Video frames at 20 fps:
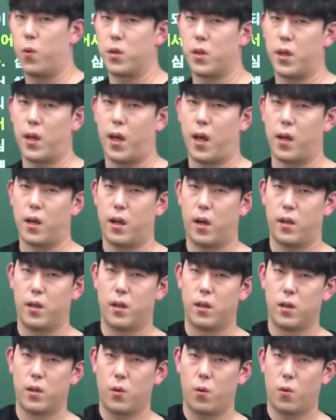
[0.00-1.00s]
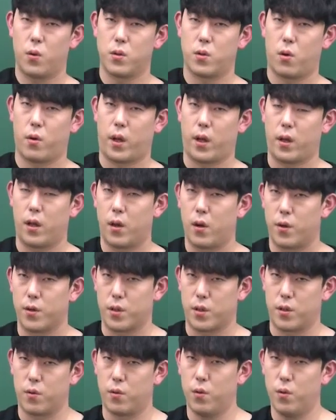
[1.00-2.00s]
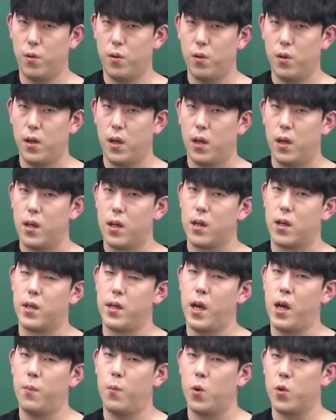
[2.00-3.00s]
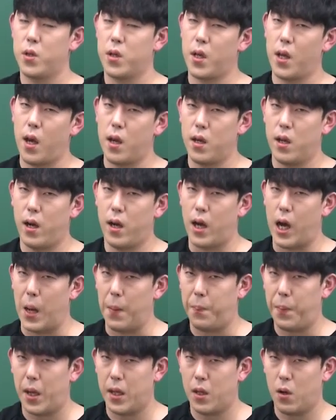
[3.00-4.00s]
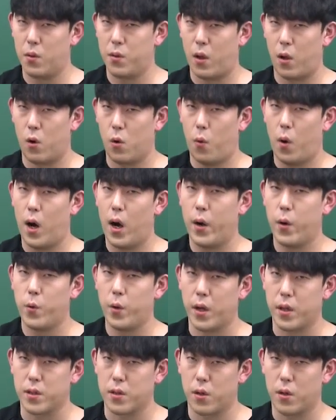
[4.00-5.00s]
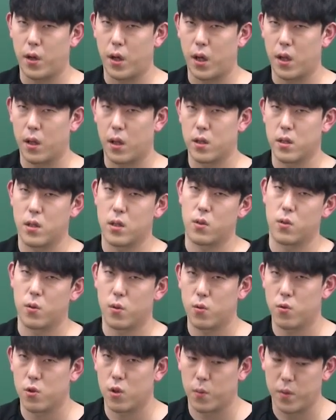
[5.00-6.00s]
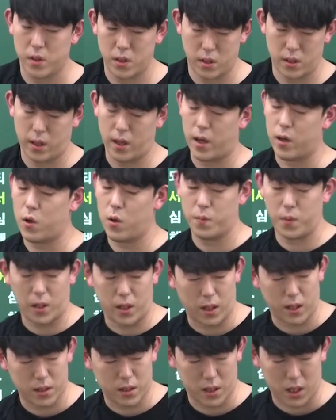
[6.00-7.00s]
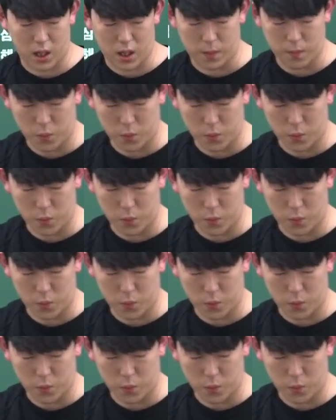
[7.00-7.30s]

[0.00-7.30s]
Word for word: 보는 게 아니라 능동적으로 읽는 것이고 그냥 보는 게 아니라 앞에 나온 내용을 활용해서 읽는 식으로 수업을 진행할 겁니다. 자